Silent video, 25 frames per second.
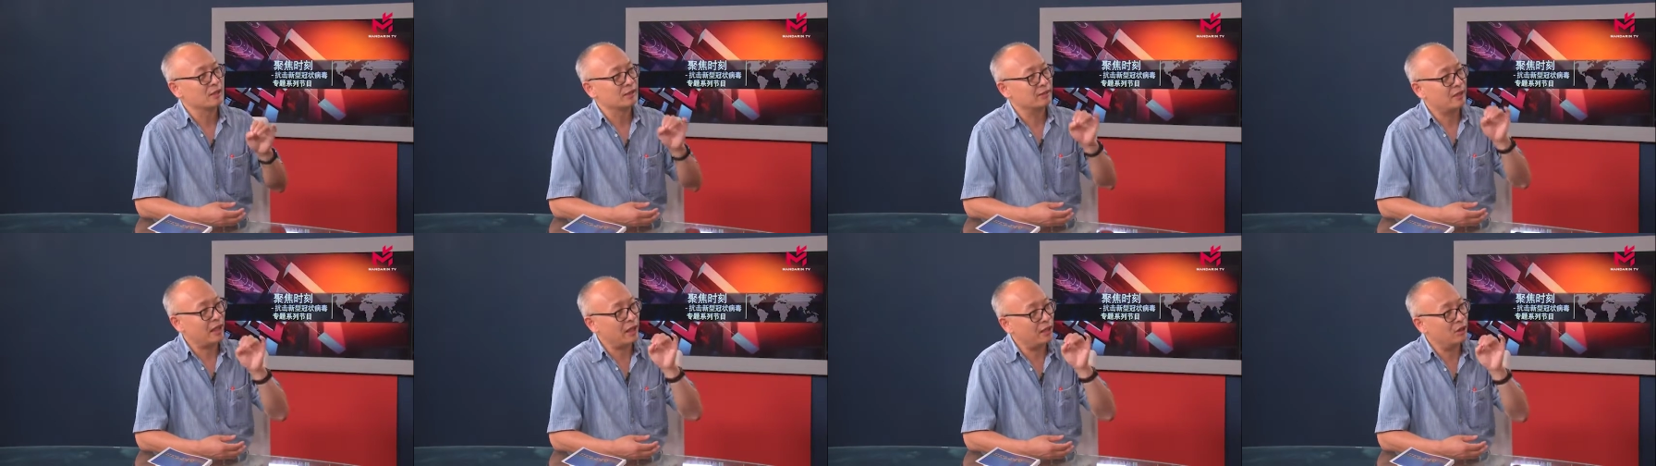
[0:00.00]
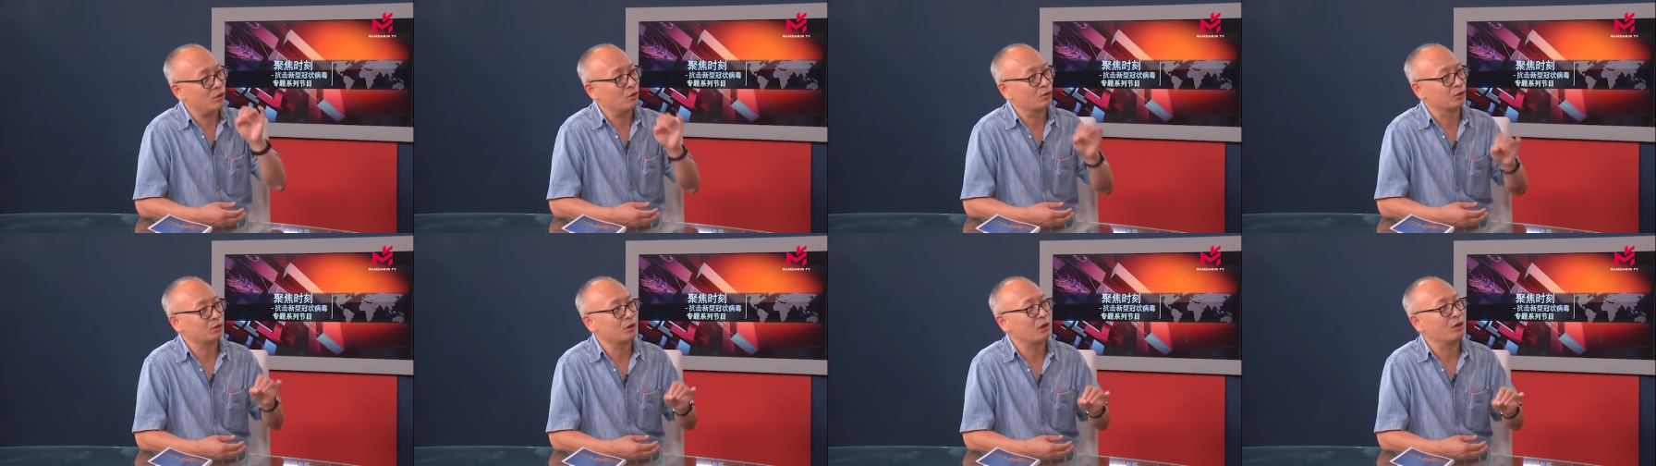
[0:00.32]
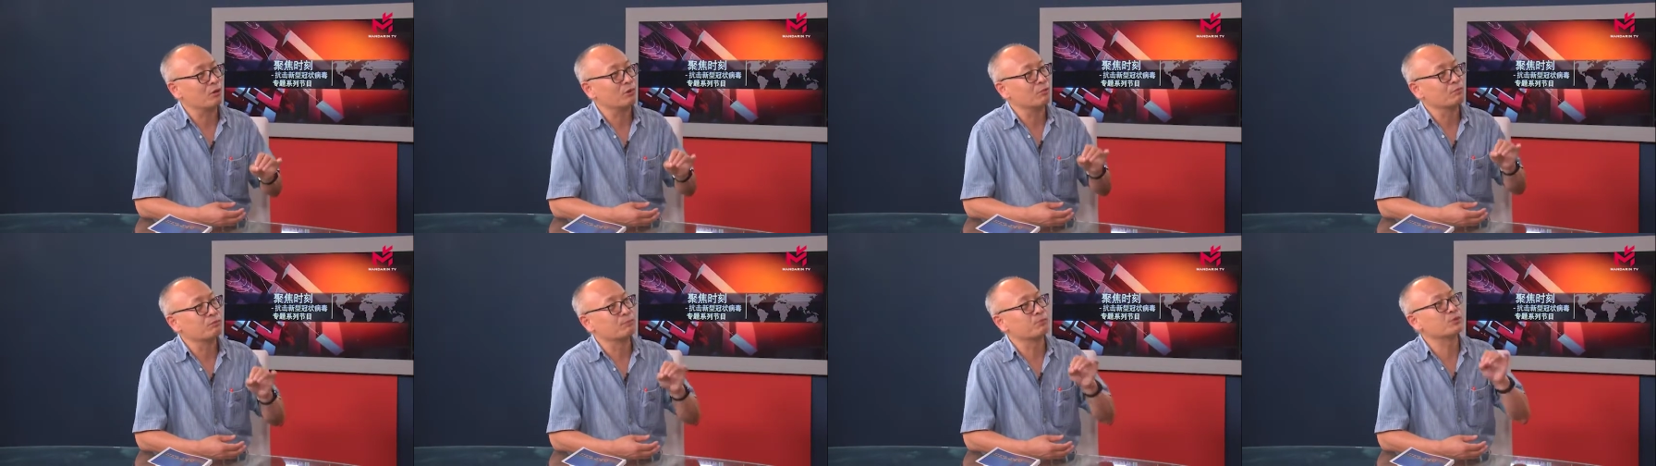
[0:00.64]
戴口
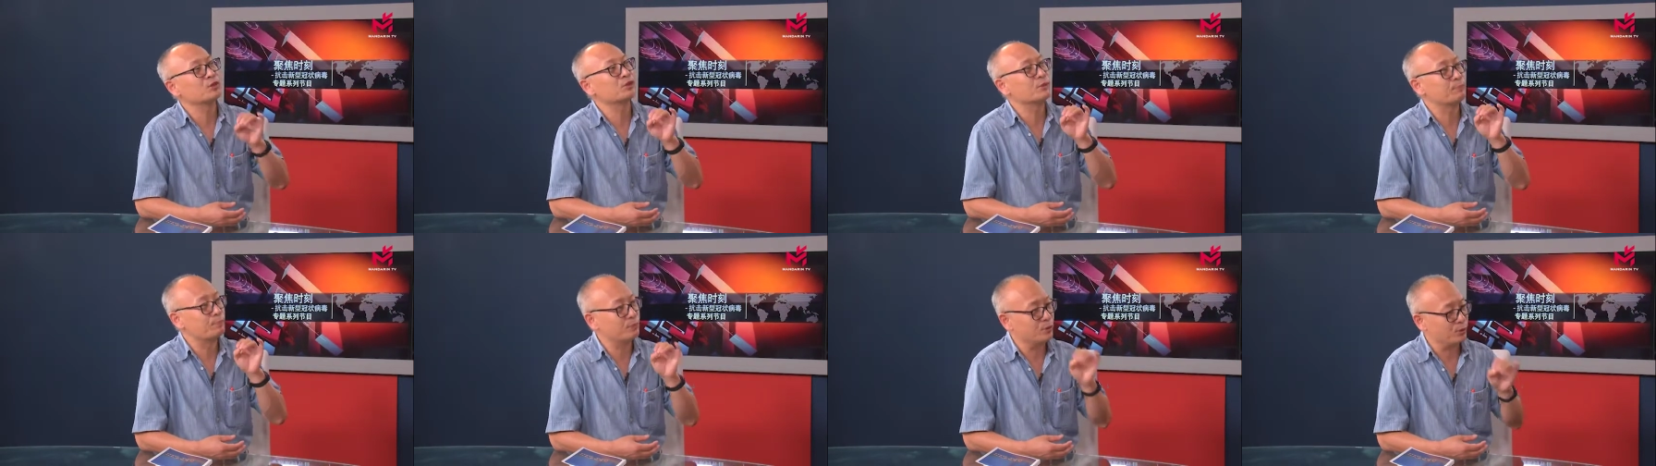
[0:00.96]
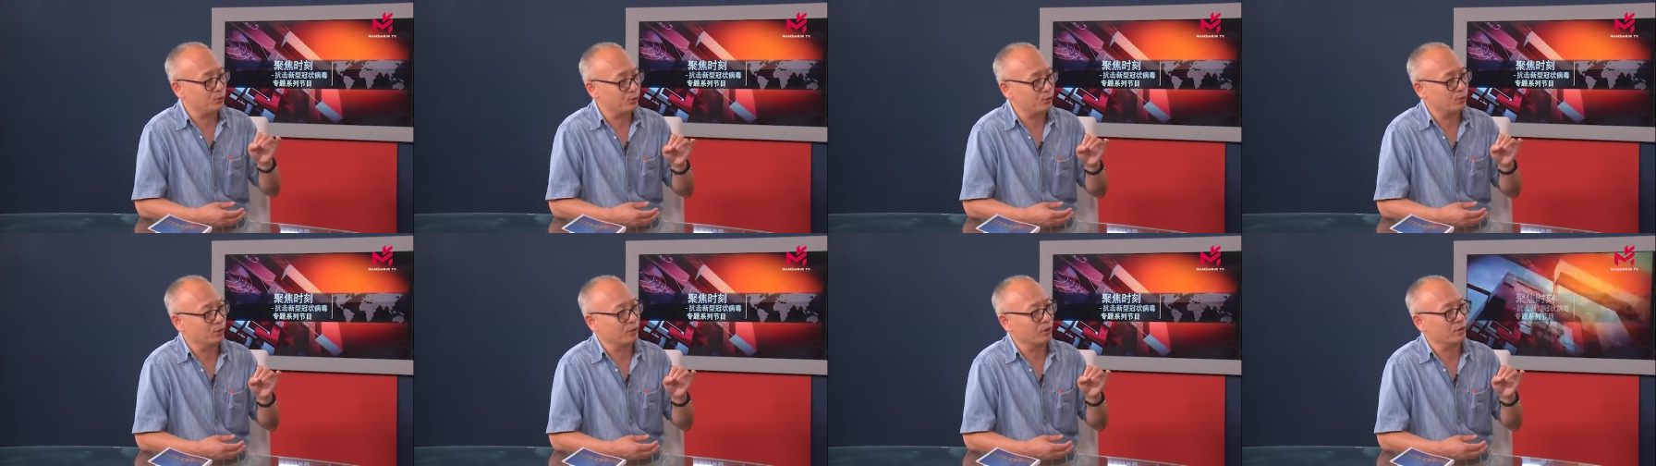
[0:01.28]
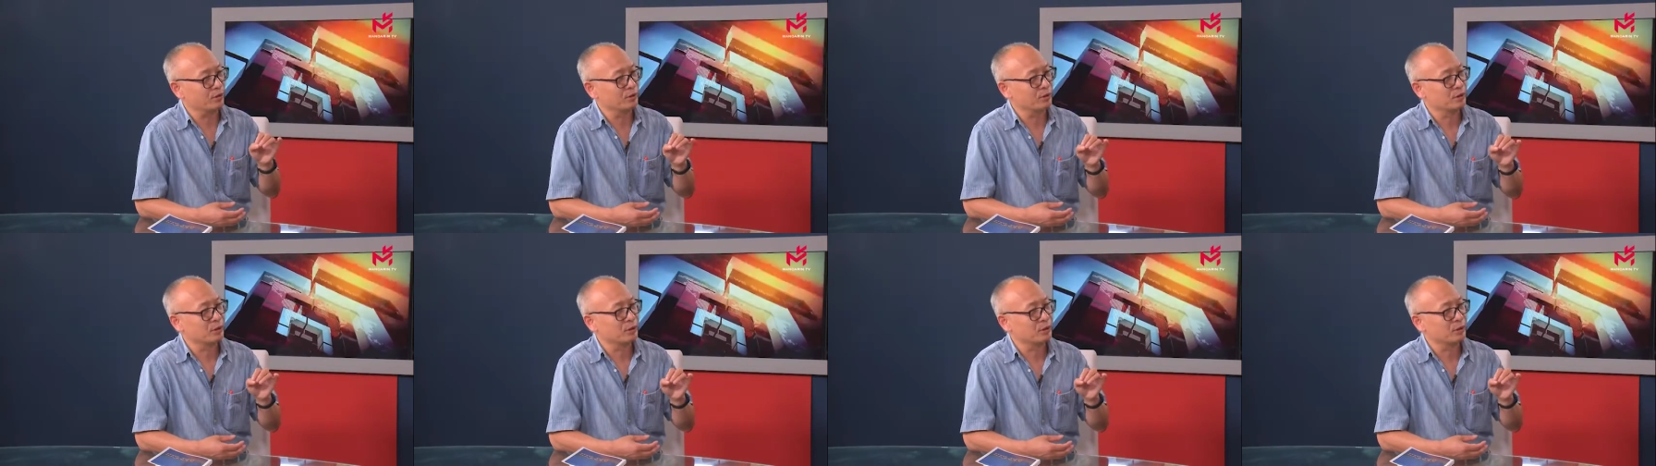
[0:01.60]
罩不是必须的，否